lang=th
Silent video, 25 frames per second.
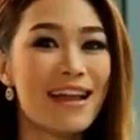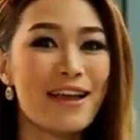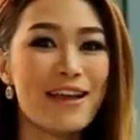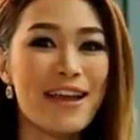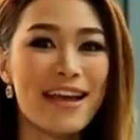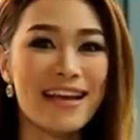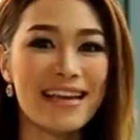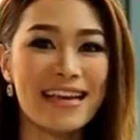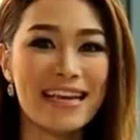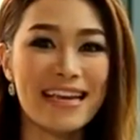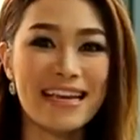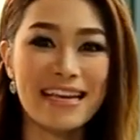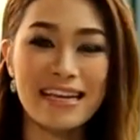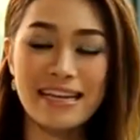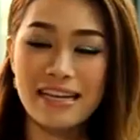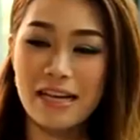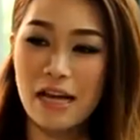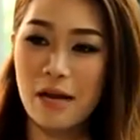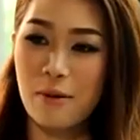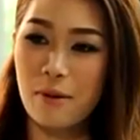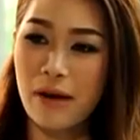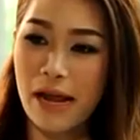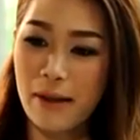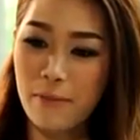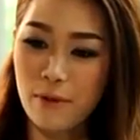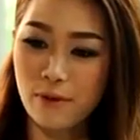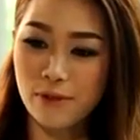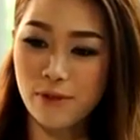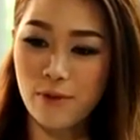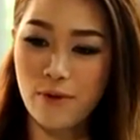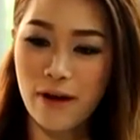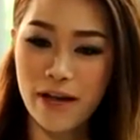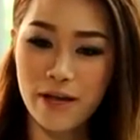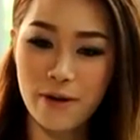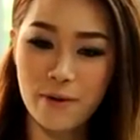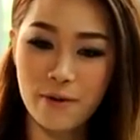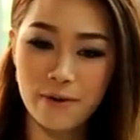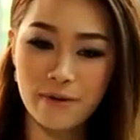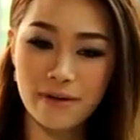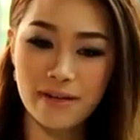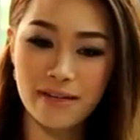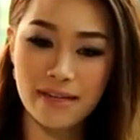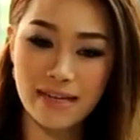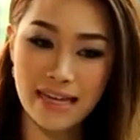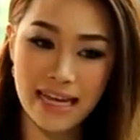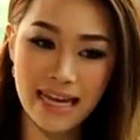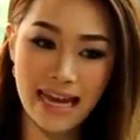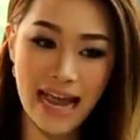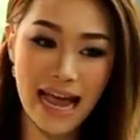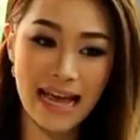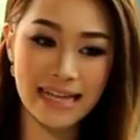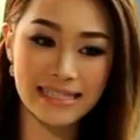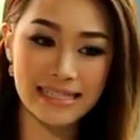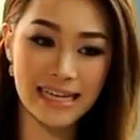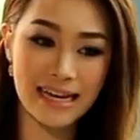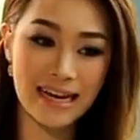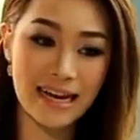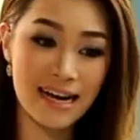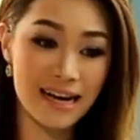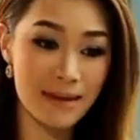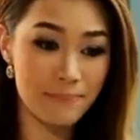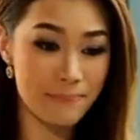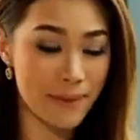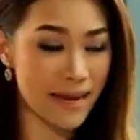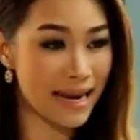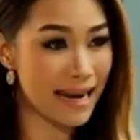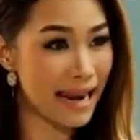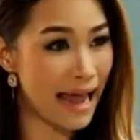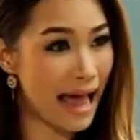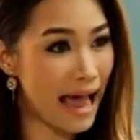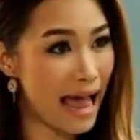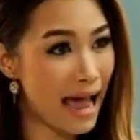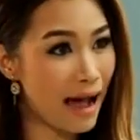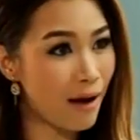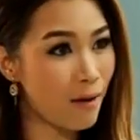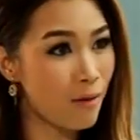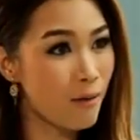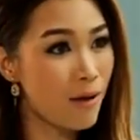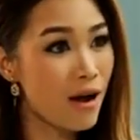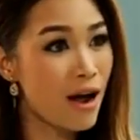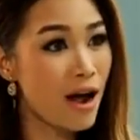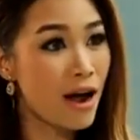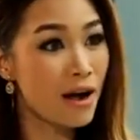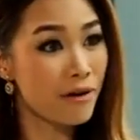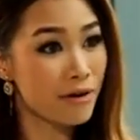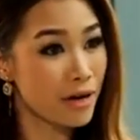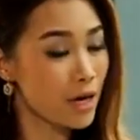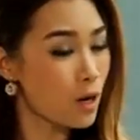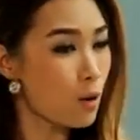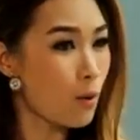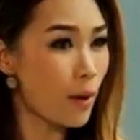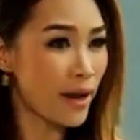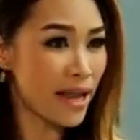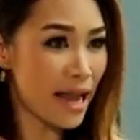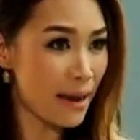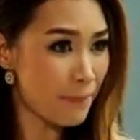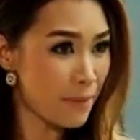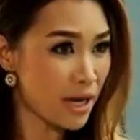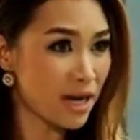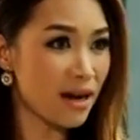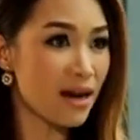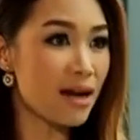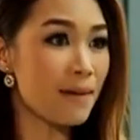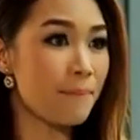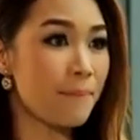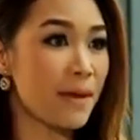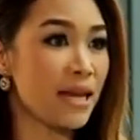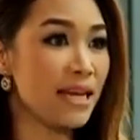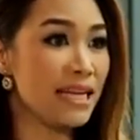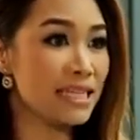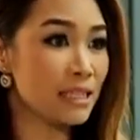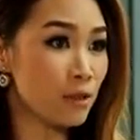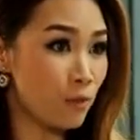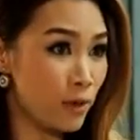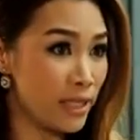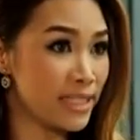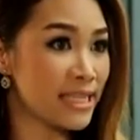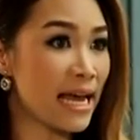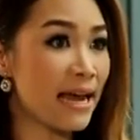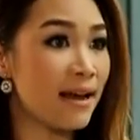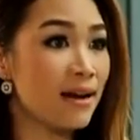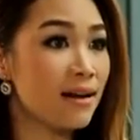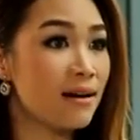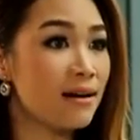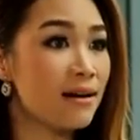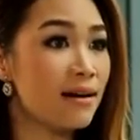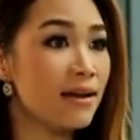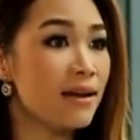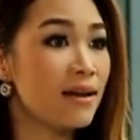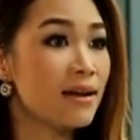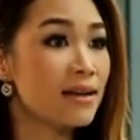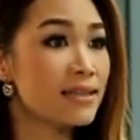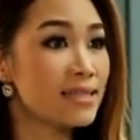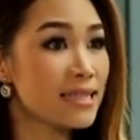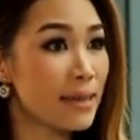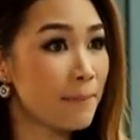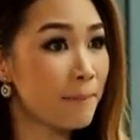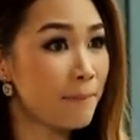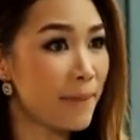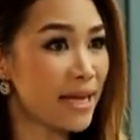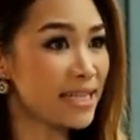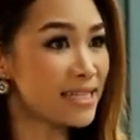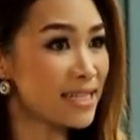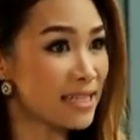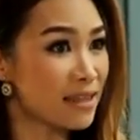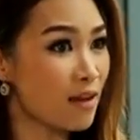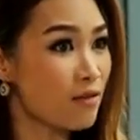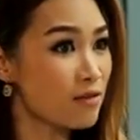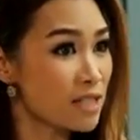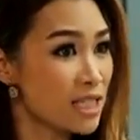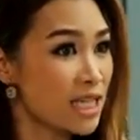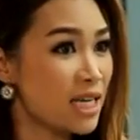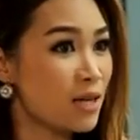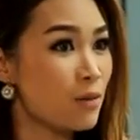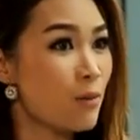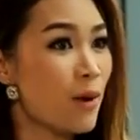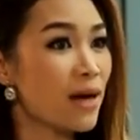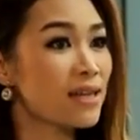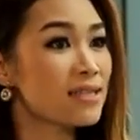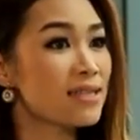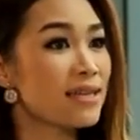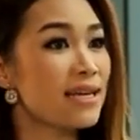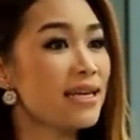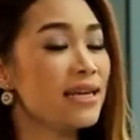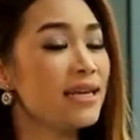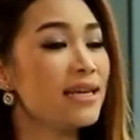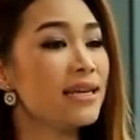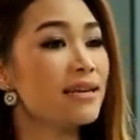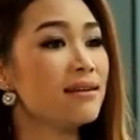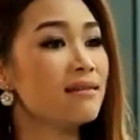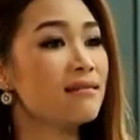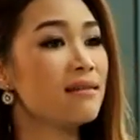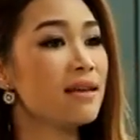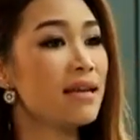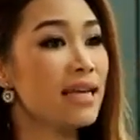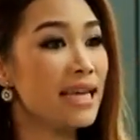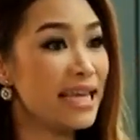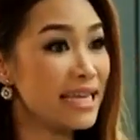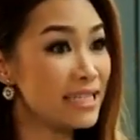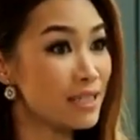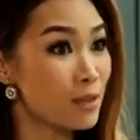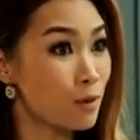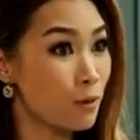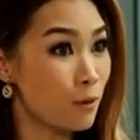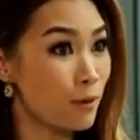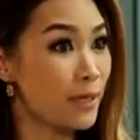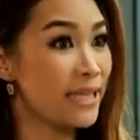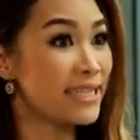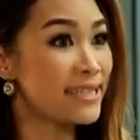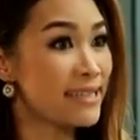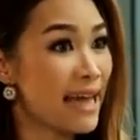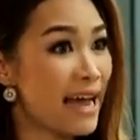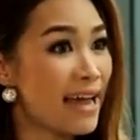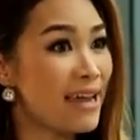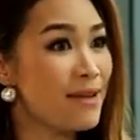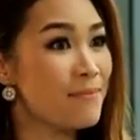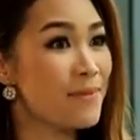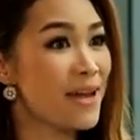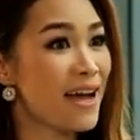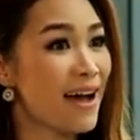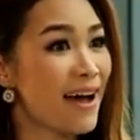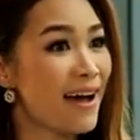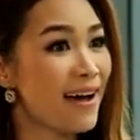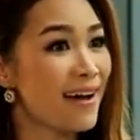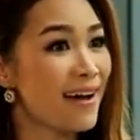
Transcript: แล้วอย่างนี้ในผู้สูงอายุที่อาจจะเคยเป็นแล้ว หรือว่ายังไม่เคยเป็นอิสุกอิสัยเลยจำเป็นจะต้องฉีดวัคซีนอิสุกอิสัยไหมค